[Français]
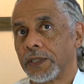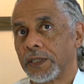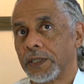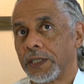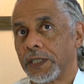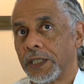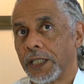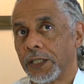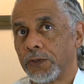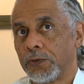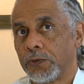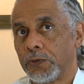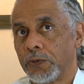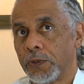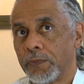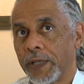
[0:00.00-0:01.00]
qui est du
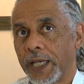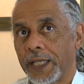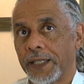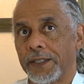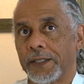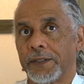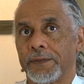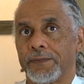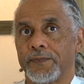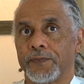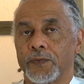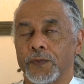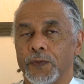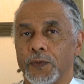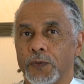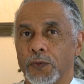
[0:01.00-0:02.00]
domaine
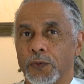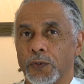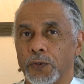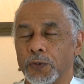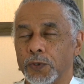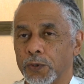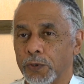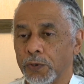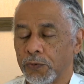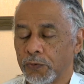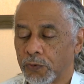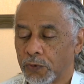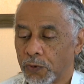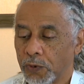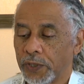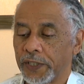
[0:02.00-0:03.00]
de ce que nous
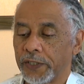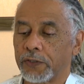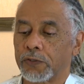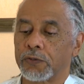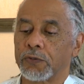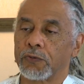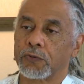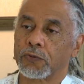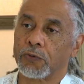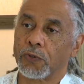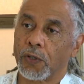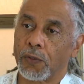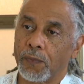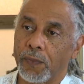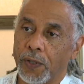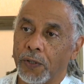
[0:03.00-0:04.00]
connaissons sur
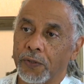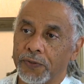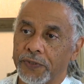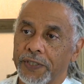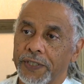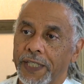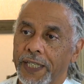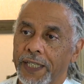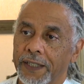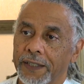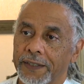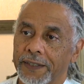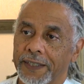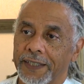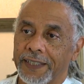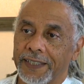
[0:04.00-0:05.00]
un plan ordinaire,
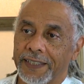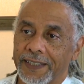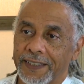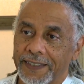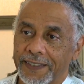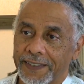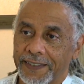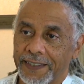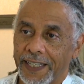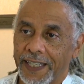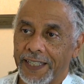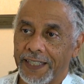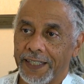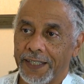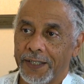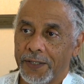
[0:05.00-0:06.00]

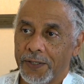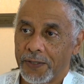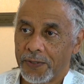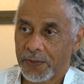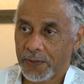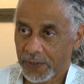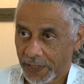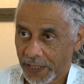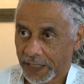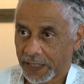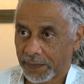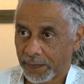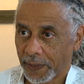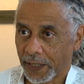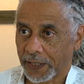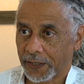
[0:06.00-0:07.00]
c'est une
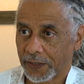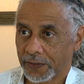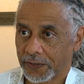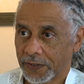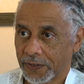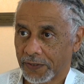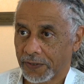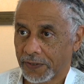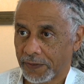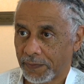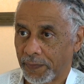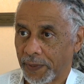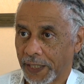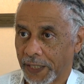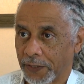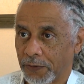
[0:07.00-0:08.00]
expérience
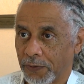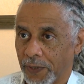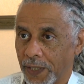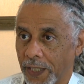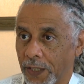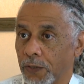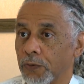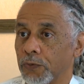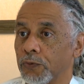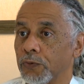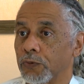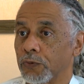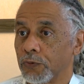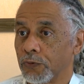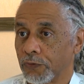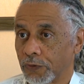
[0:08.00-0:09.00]
spirituelle.
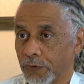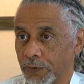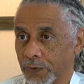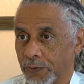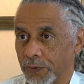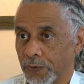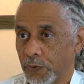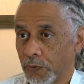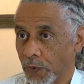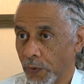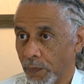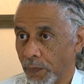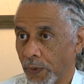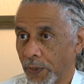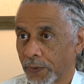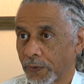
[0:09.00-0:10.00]
Nous ouvrons une
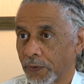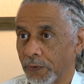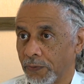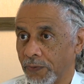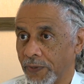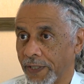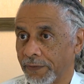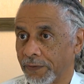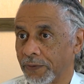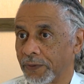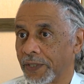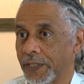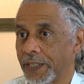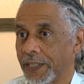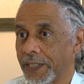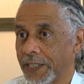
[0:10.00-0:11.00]
porte que nous n'avons
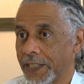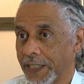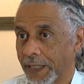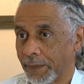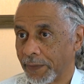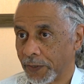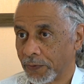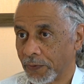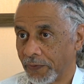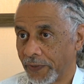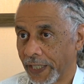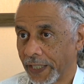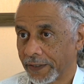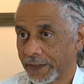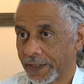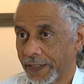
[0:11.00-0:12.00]
jamais
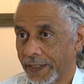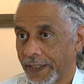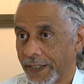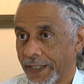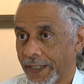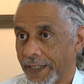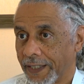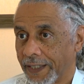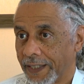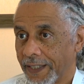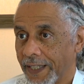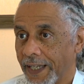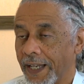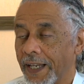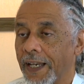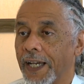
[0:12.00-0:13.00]
ouverte.
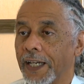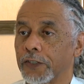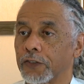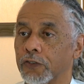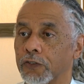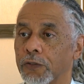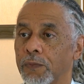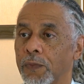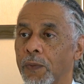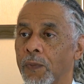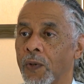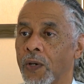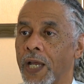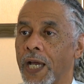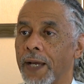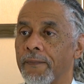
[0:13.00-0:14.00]
Et là, à ce
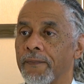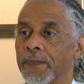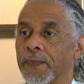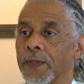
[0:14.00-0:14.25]
moment-là,